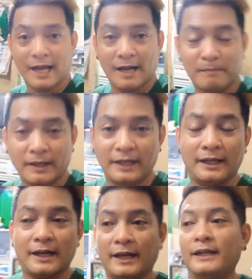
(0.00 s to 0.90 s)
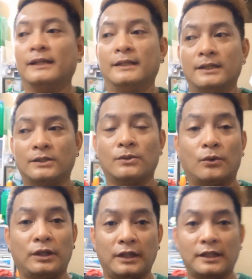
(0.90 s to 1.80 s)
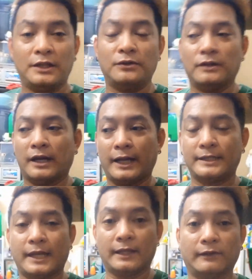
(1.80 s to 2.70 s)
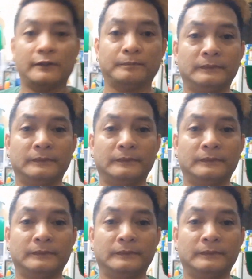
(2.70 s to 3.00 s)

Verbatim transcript: ang pag-iingay. So, kung titingnan nyo guys, ito.